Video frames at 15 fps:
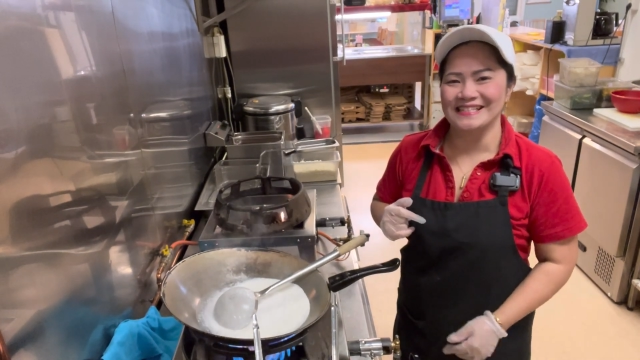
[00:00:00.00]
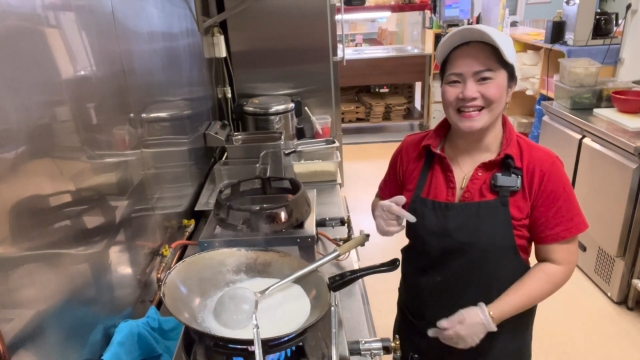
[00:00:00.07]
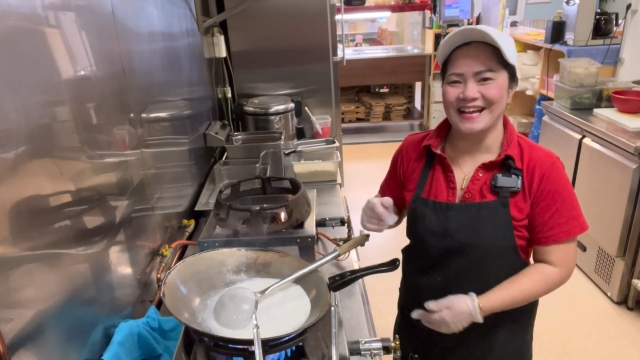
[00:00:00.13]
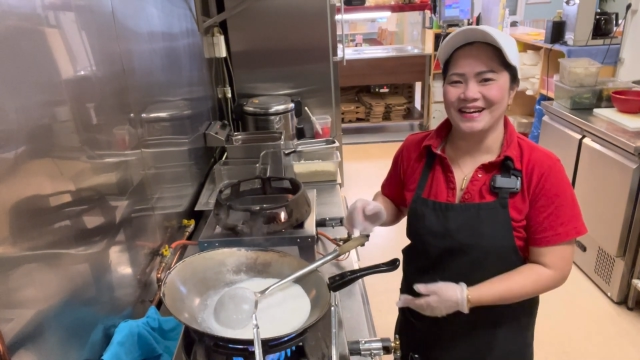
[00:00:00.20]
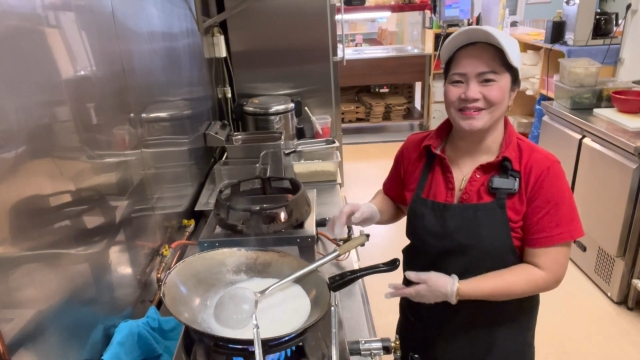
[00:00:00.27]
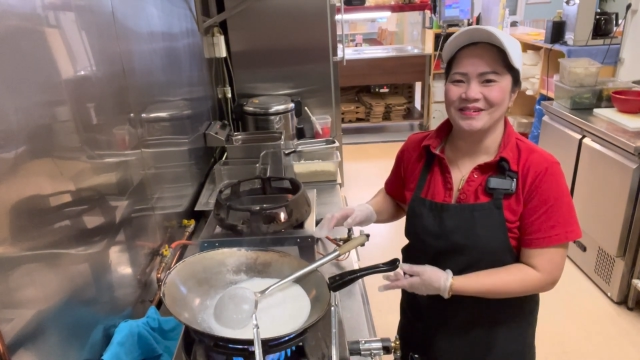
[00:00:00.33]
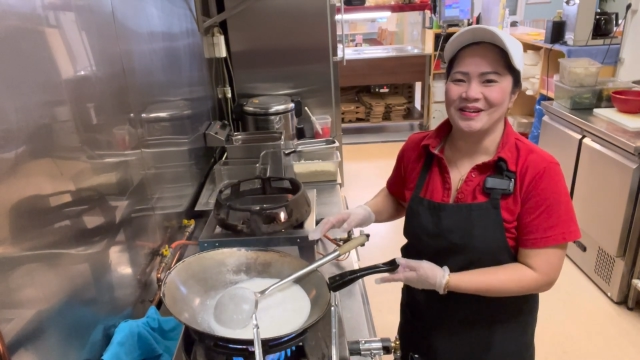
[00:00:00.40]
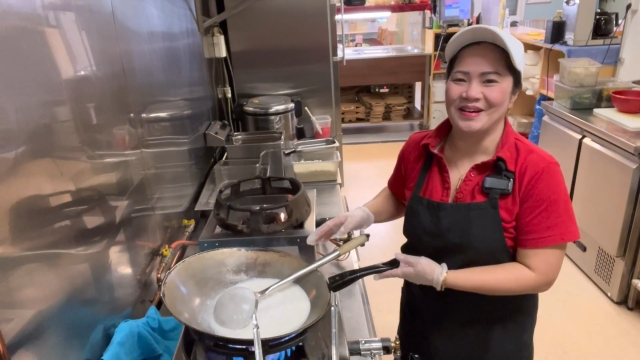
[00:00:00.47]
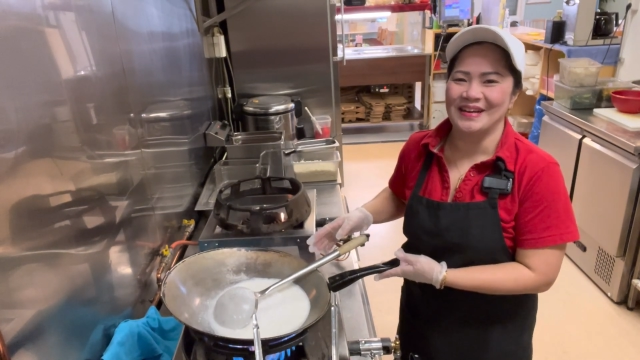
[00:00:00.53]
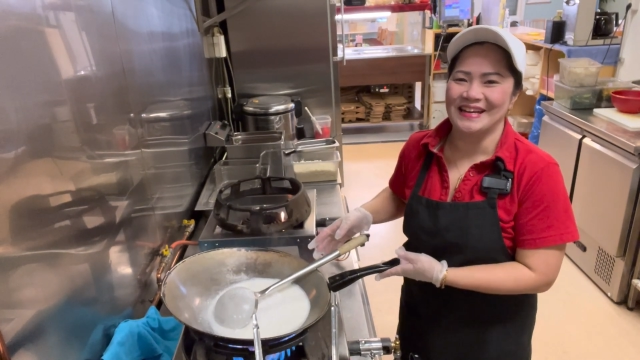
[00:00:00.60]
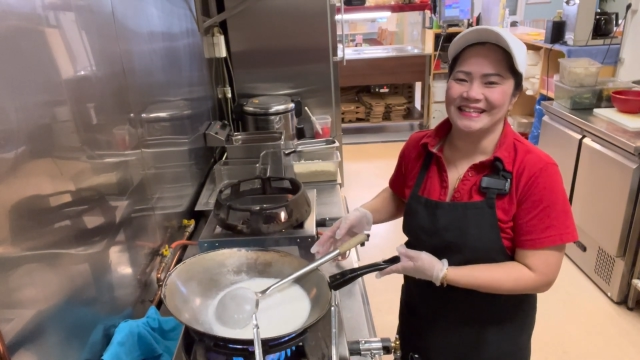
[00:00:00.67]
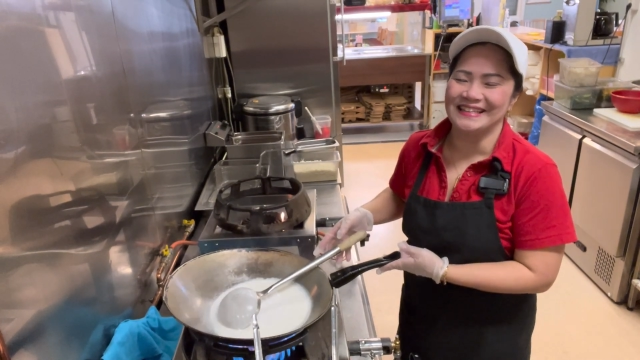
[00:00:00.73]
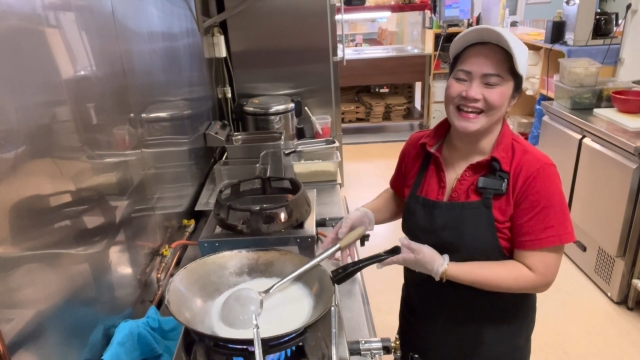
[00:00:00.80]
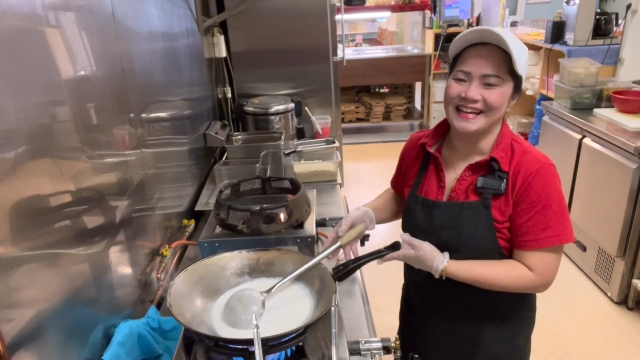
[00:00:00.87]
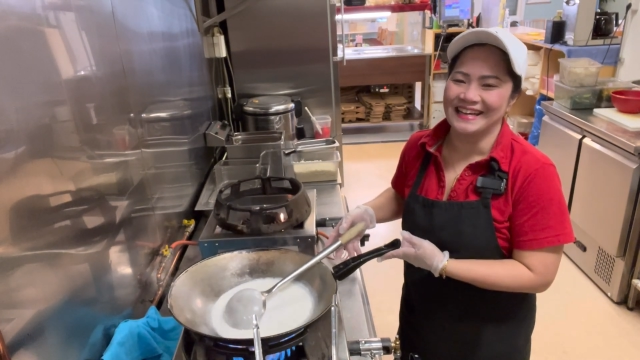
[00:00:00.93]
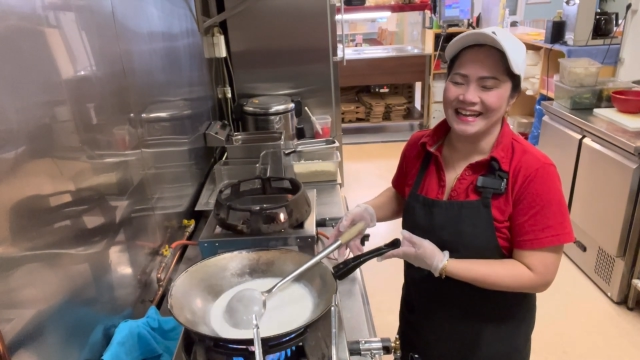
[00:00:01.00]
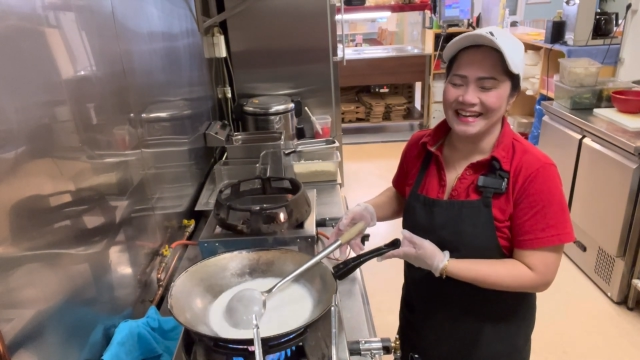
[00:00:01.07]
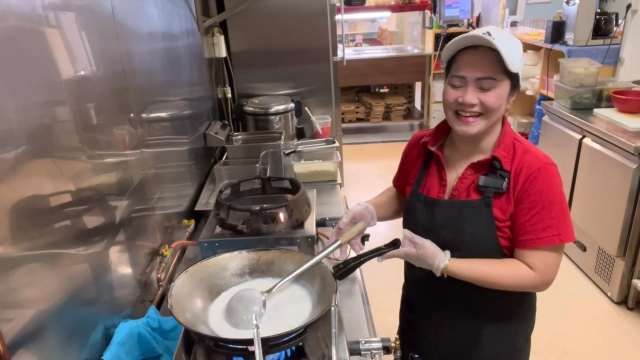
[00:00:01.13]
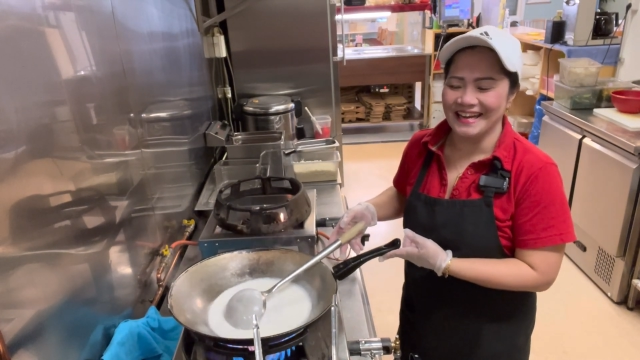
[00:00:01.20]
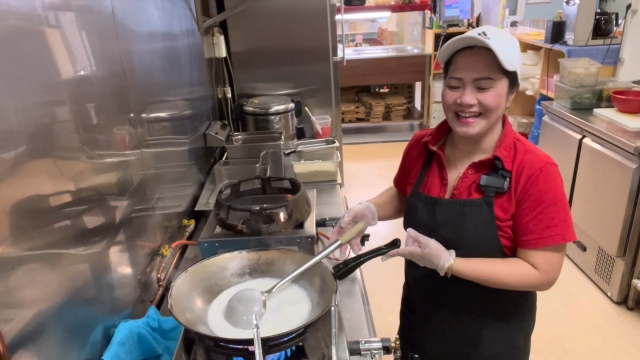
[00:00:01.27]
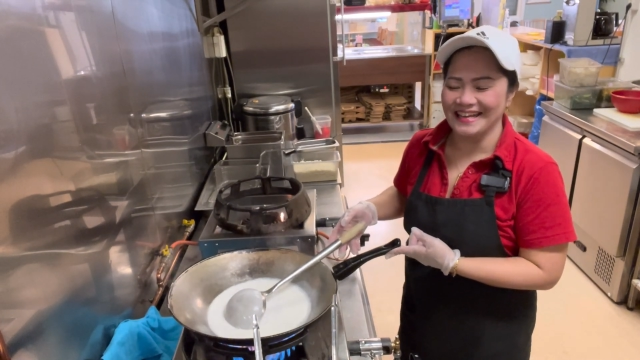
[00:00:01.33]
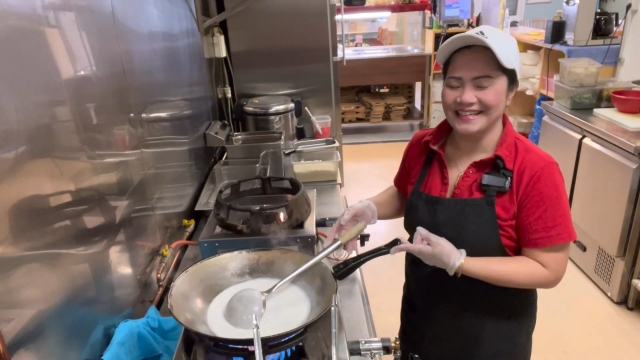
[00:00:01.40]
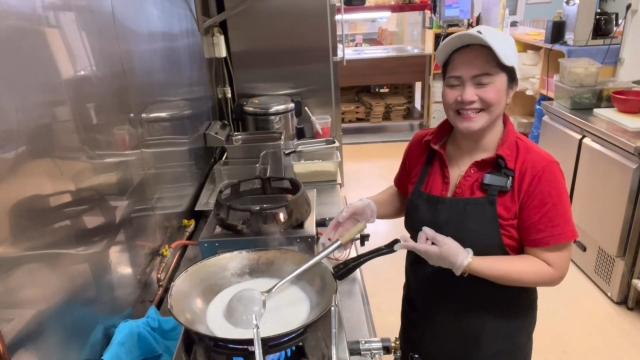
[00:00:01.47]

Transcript: สาวรอนในต่างแดนใน